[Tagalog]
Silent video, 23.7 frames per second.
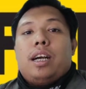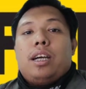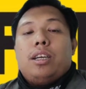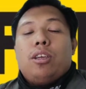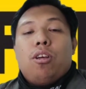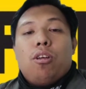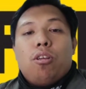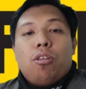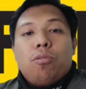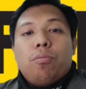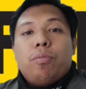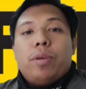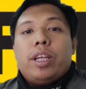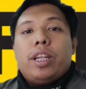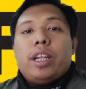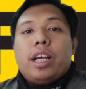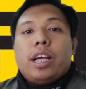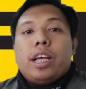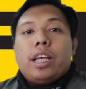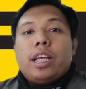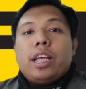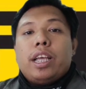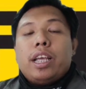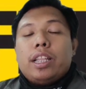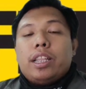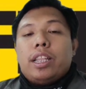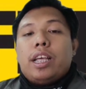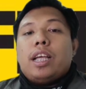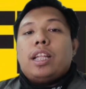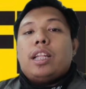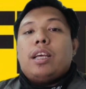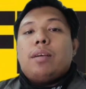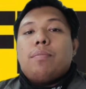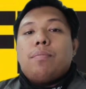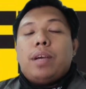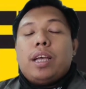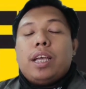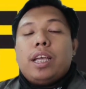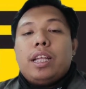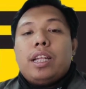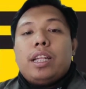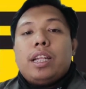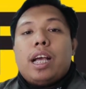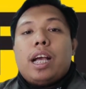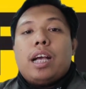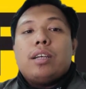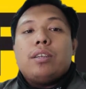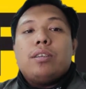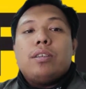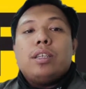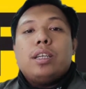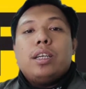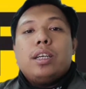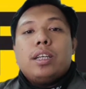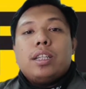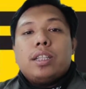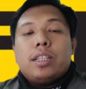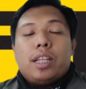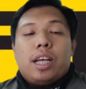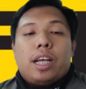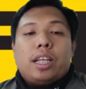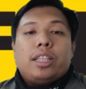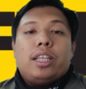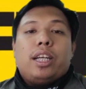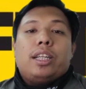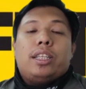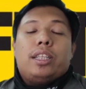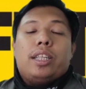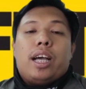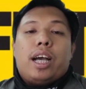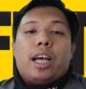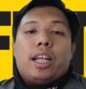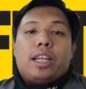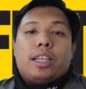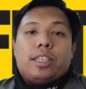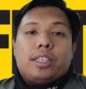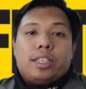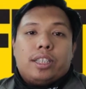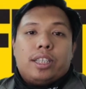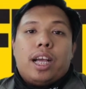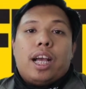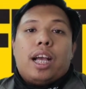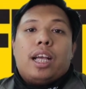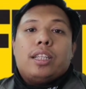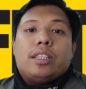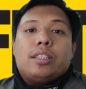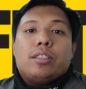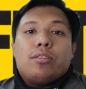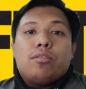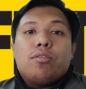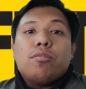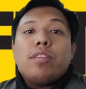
Ayoko may nakikita na may nagdadaldalan dyan.